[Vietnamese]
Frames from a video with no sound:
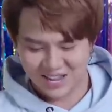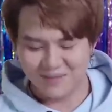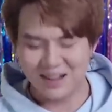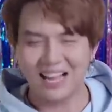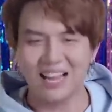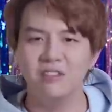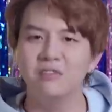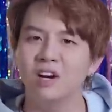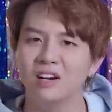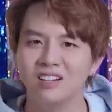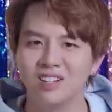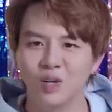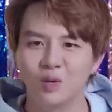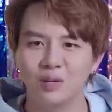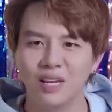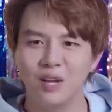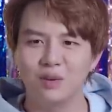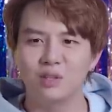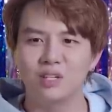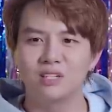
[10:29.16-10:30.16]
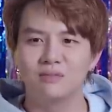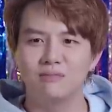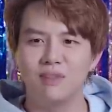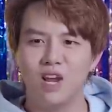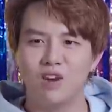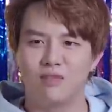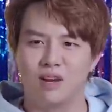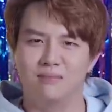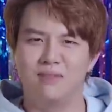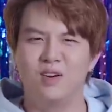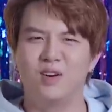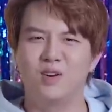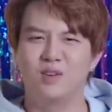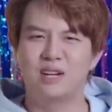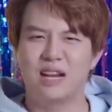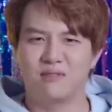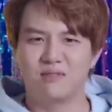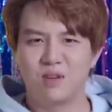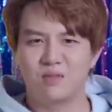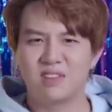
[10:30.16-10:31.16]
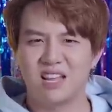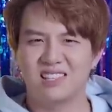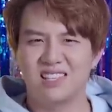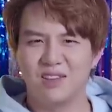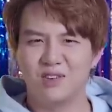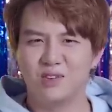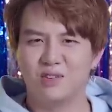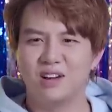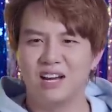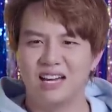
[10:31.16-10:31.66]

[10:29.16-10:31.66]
nhưng mà khánh vẫn luôn yêu thương miêu miêu luôn nằm trong trái tim của